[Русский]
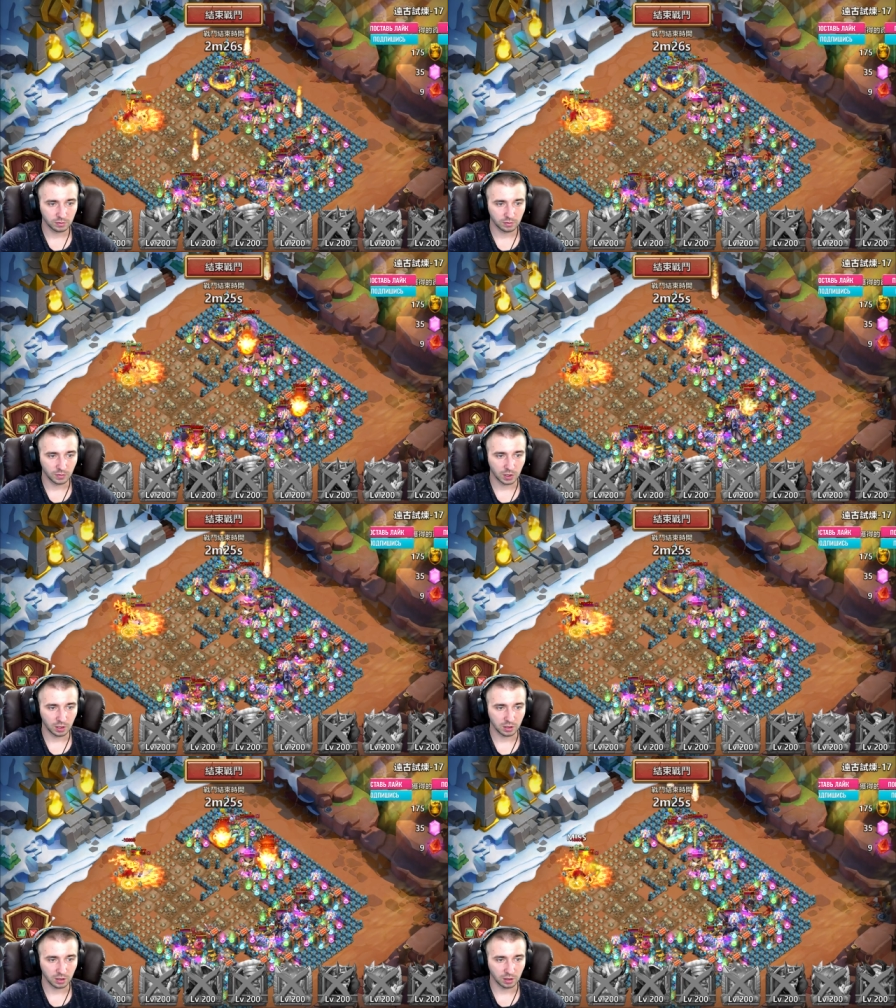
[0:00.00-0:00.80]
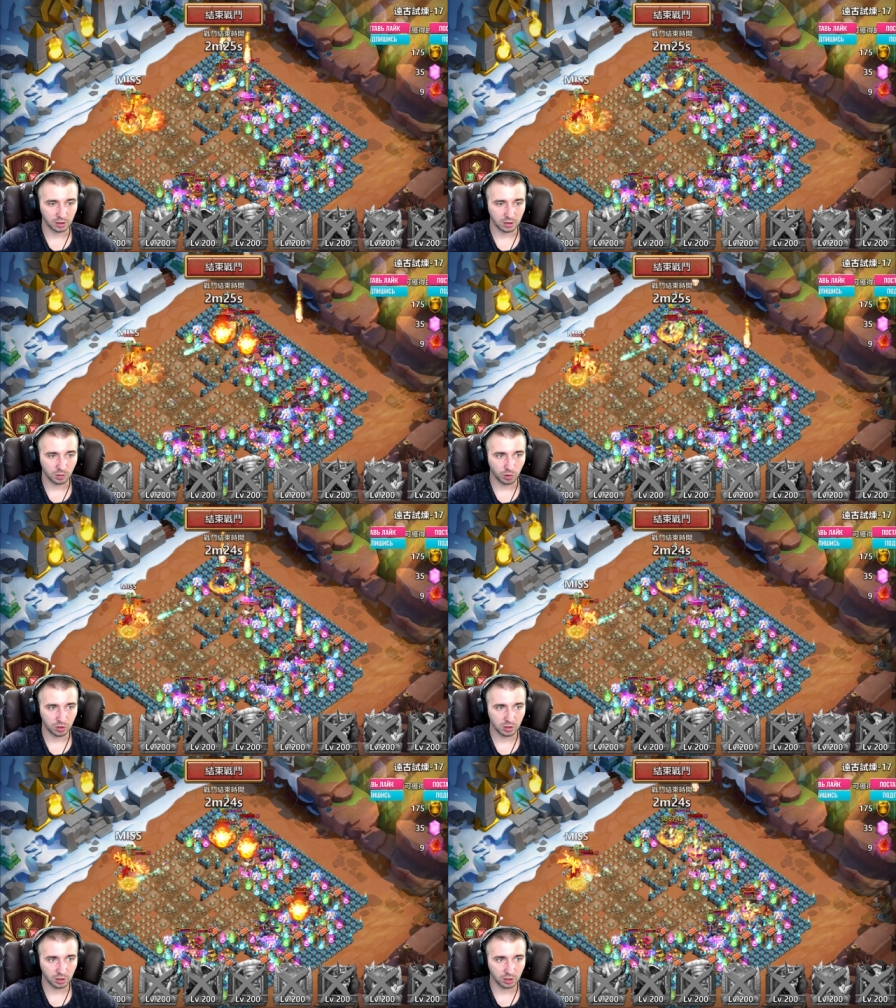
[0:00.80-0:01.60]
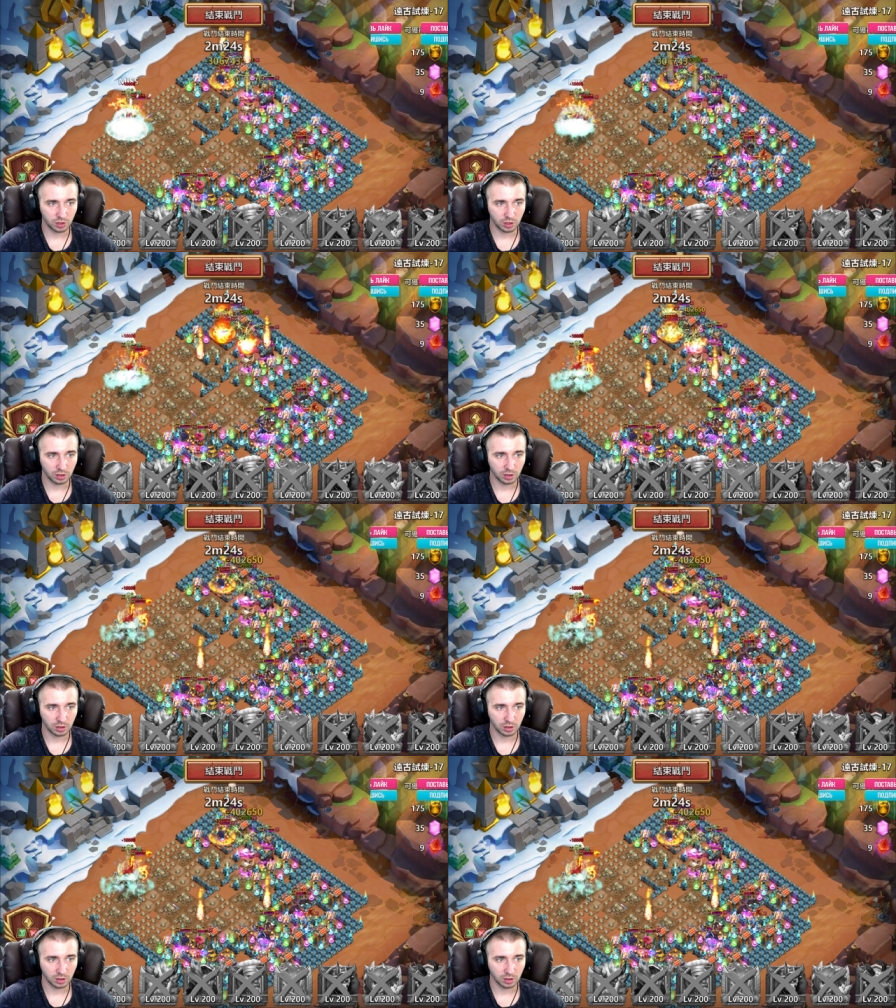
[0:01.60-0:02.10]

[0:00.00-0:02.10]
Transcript: Интересно, один сможет затащить?